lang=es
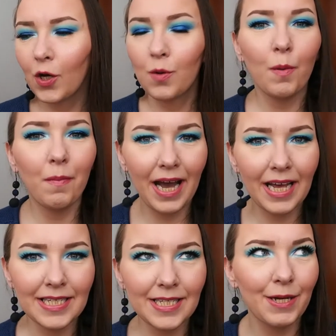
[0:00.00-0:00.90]
como
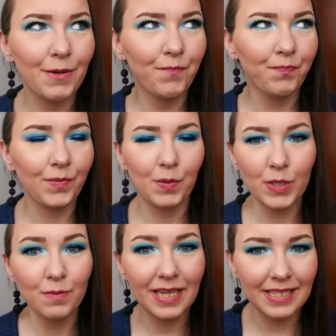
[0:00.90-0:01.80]
más em,
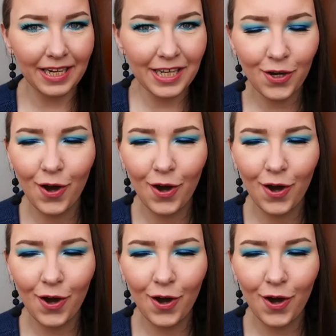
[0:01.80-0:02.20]
pues más rico